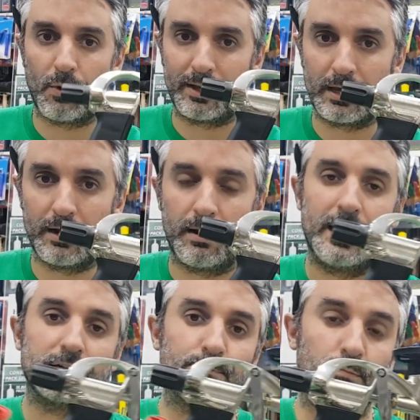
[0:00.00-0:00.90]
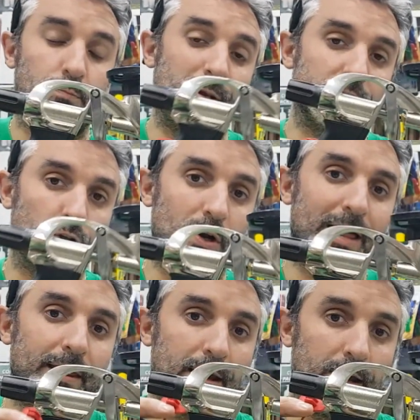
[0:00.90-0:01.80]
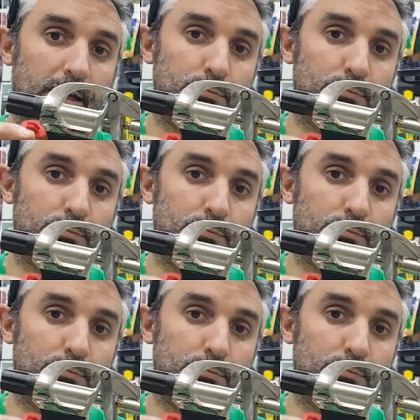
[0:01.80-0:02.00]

Cualquier pistola de